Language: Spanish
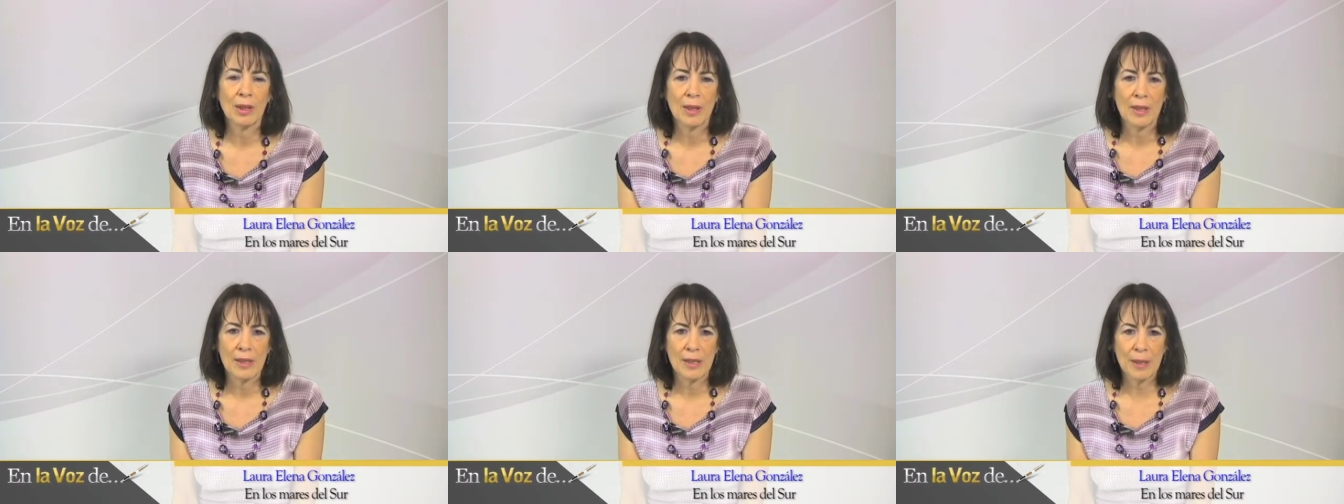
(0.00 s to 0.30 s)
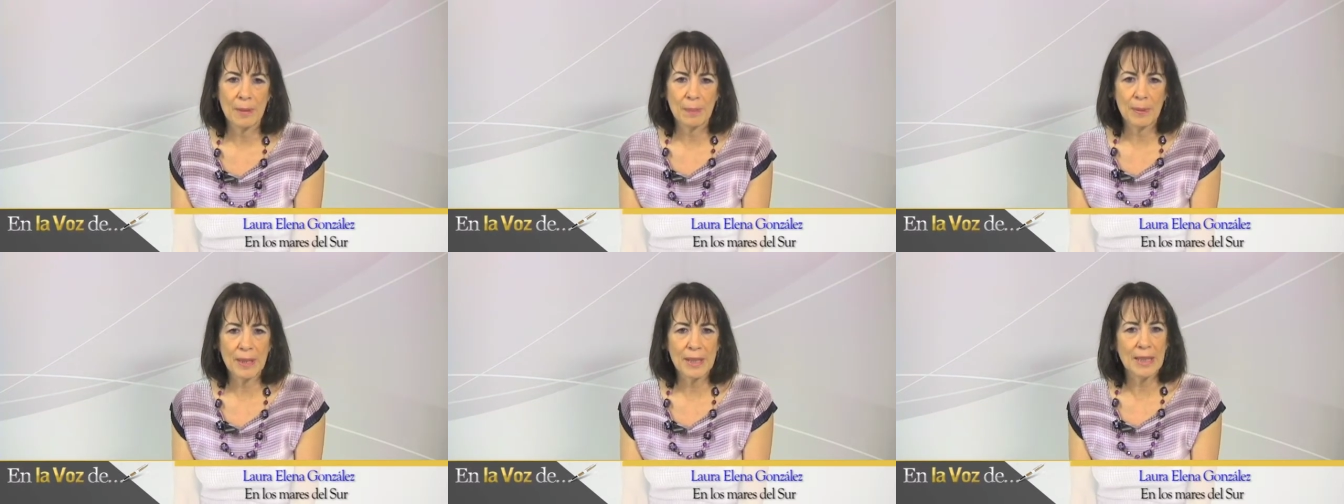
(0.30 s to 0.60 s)

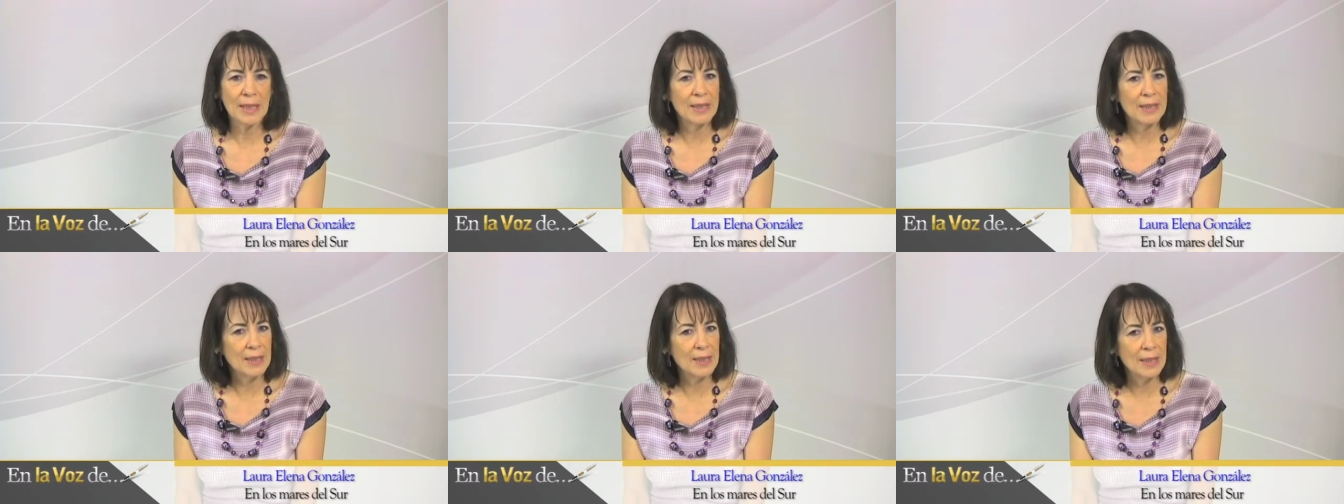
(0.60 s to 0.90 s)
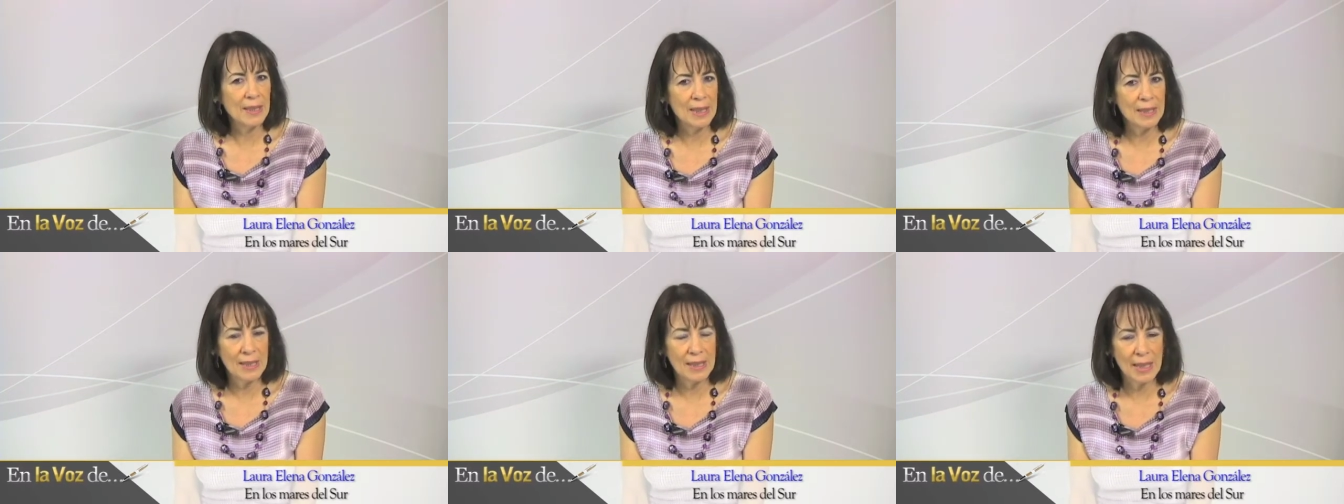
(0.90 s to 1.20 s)
siempre
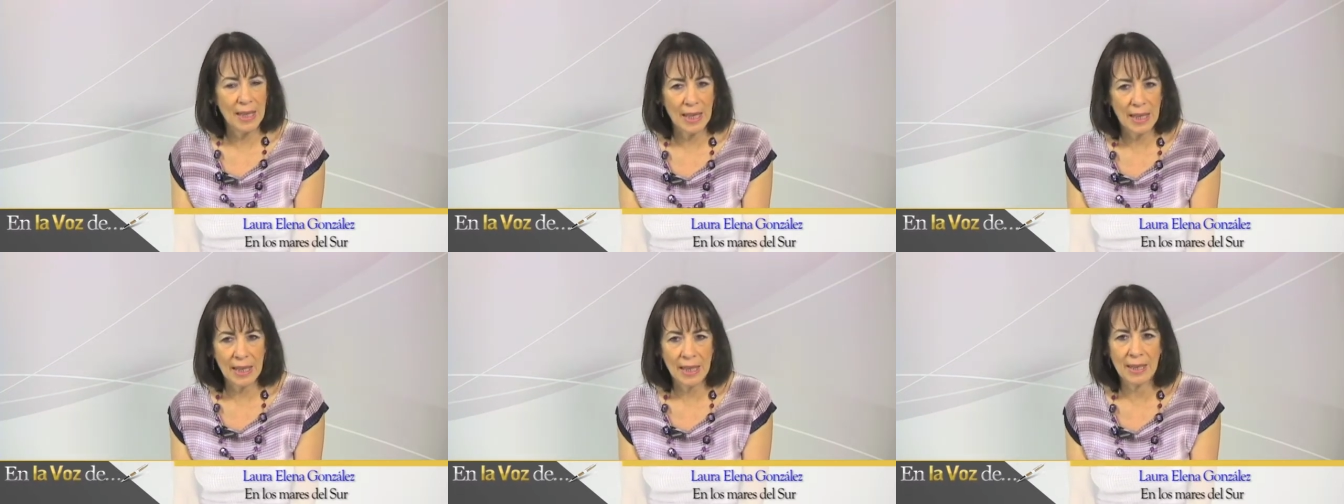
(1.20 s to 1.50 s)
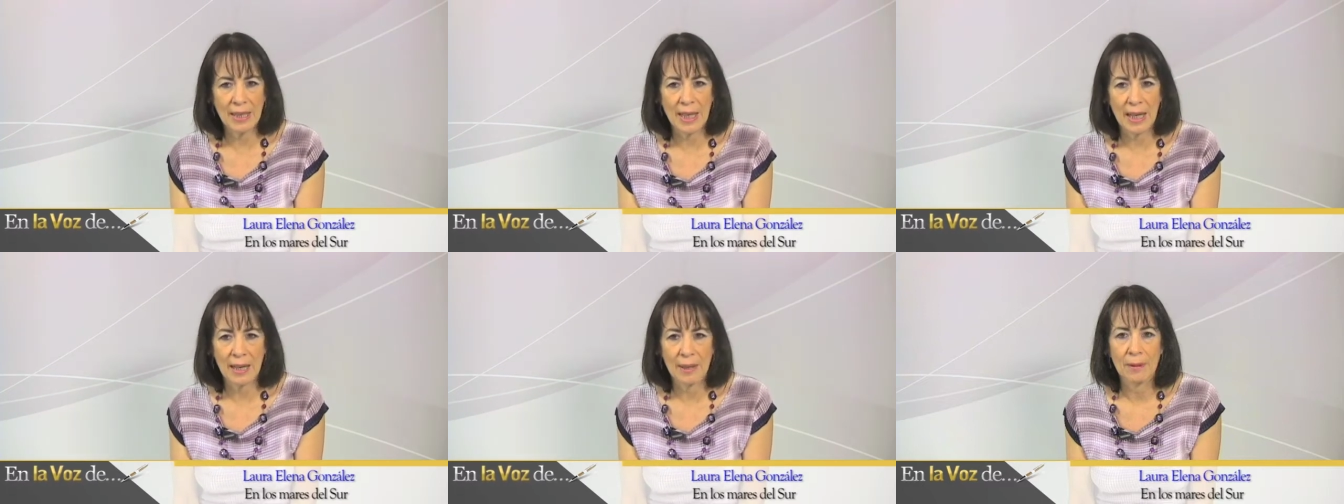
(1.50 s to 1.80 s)
sentí hacia
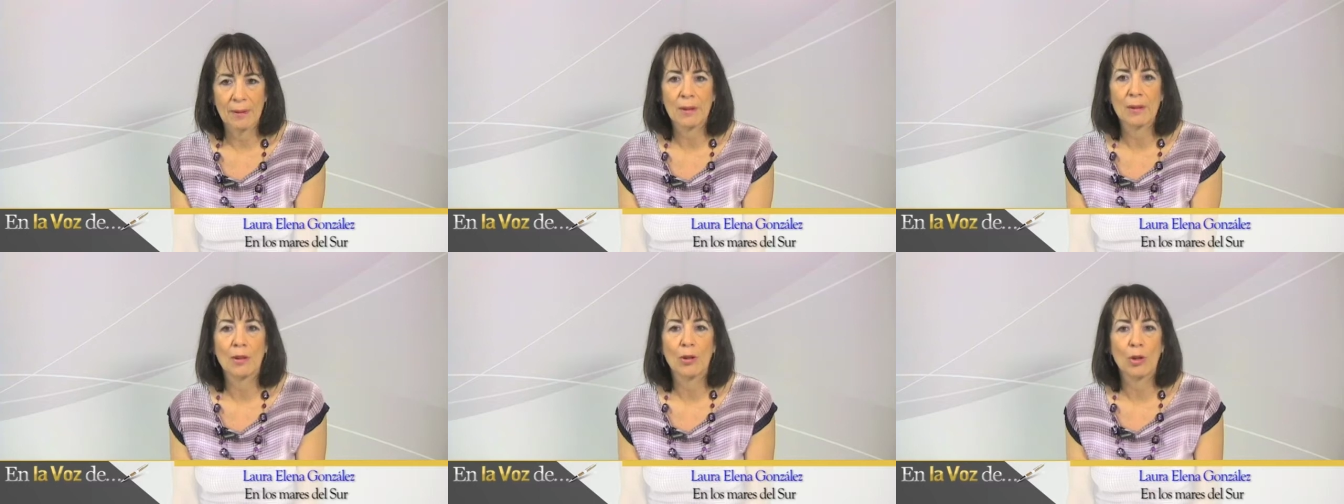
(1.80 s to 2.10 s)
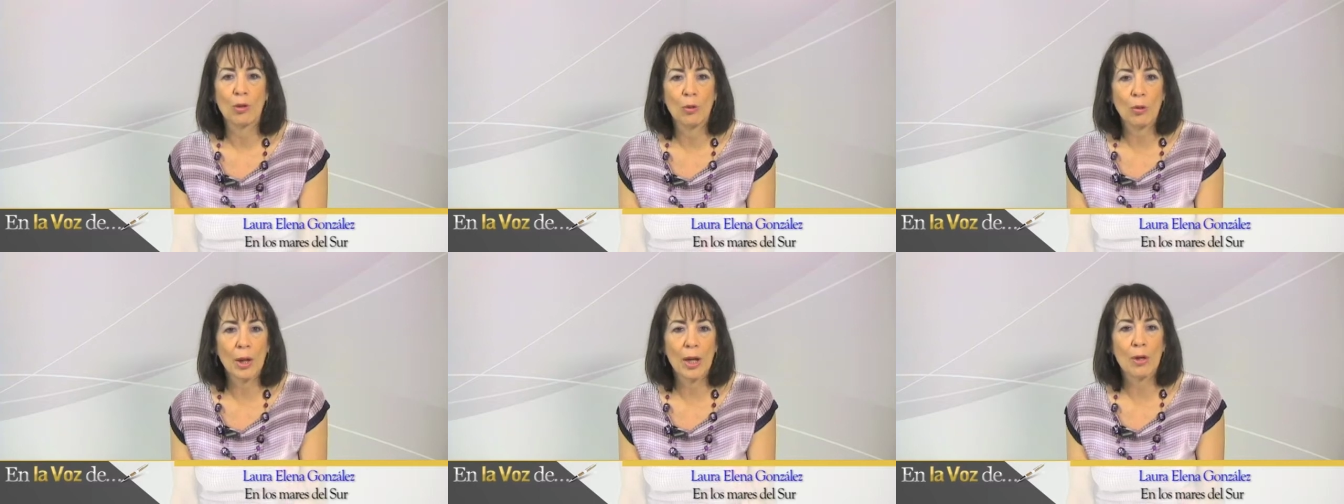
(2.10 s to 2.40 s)
ella,
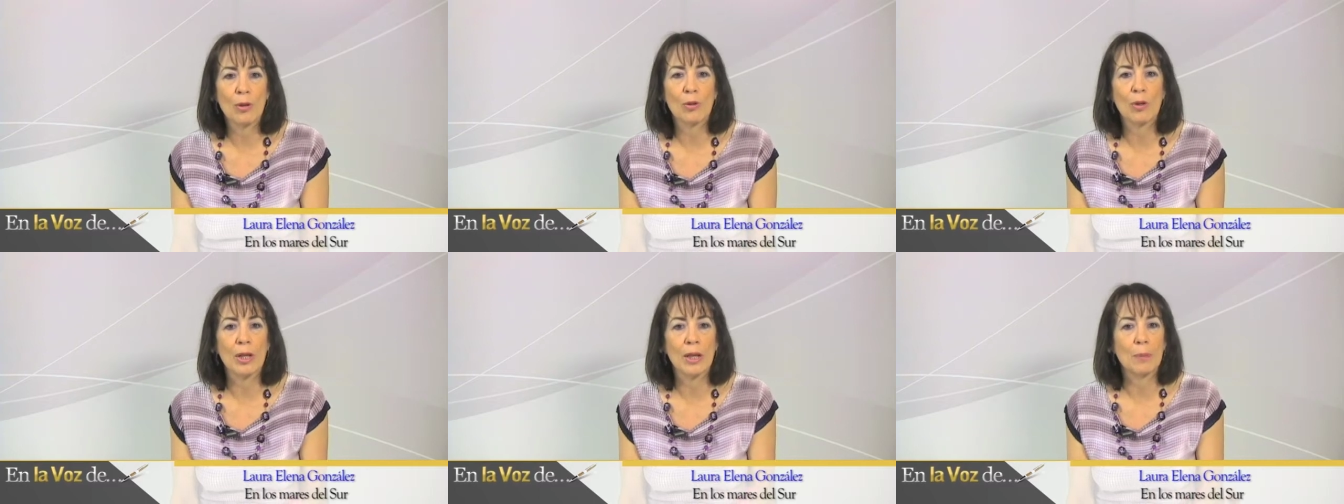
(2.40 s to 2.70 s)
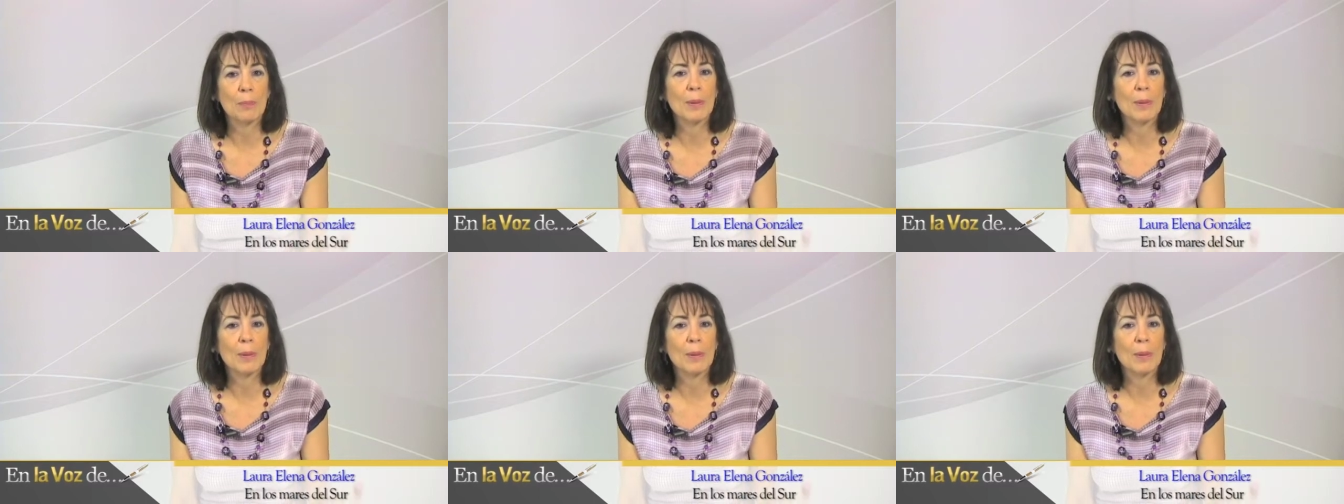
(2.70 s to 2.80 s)
luego que